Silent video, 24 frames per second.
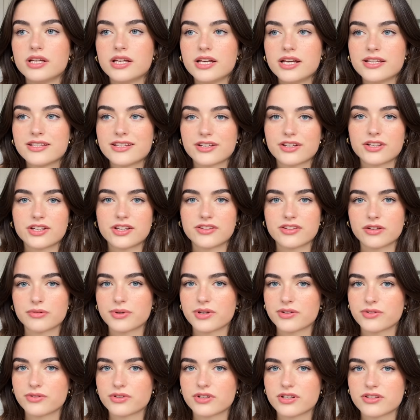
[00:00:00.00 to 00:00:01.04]
sage ich jetzt auch mal
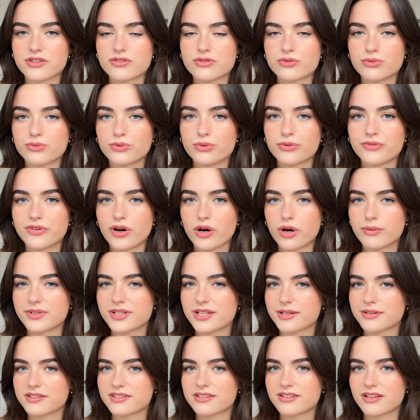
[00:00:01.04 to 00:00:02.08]
so dazu, warum ich
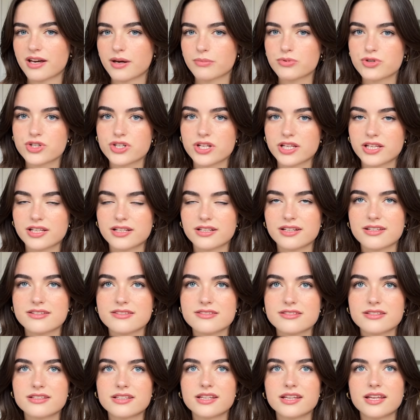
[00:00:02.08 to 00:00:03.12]
es abstechen
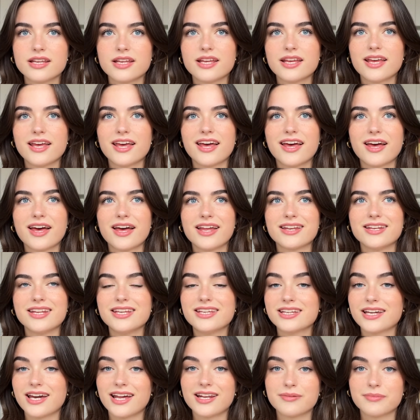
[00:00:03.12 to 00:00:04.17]
lassen.
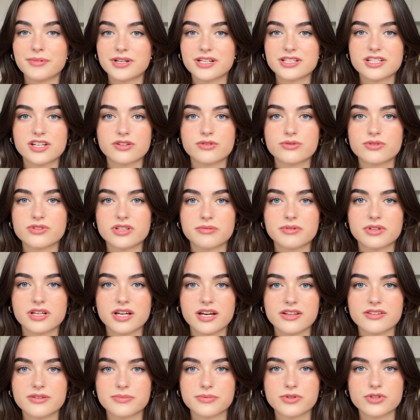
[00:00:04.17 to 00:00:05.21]
Nicht alle meine Tattoos haben eine
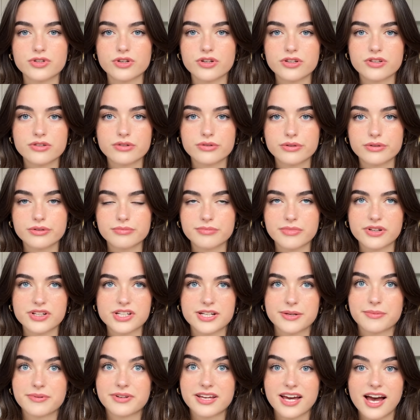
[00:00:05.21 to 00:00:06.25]
krasse Bedeutung, manche
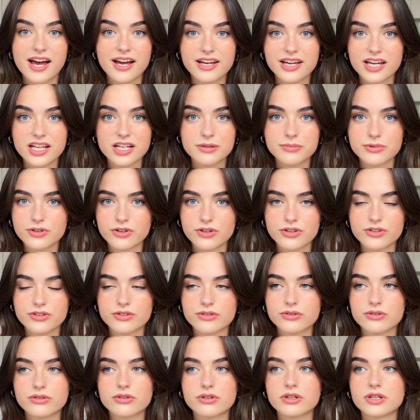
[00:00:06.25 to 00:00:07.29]
haben gar keine
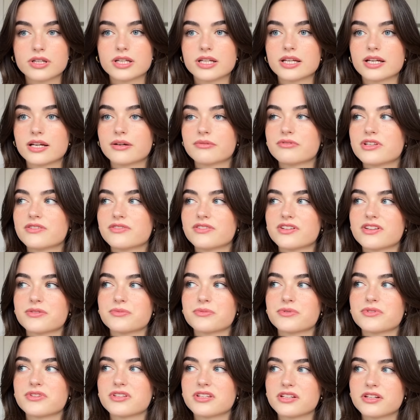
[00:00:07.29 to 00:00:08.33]
Bedeutung. Ähm, ich finde, es
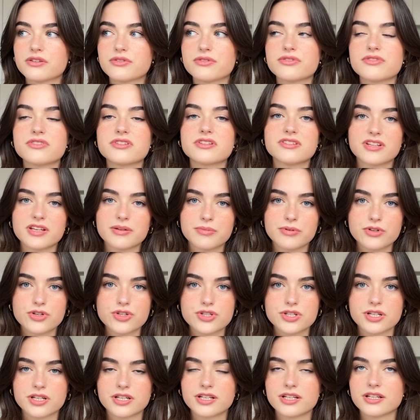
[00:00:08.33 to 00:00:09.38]
muss jeder für sich selber
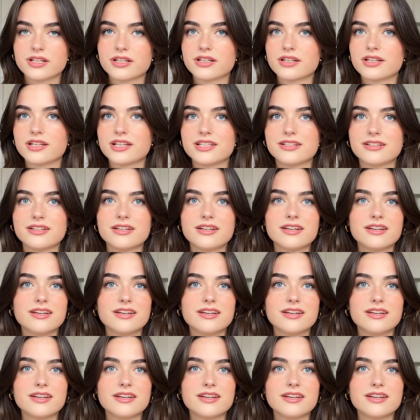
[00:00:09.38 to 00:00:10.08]
entscheiden. Ich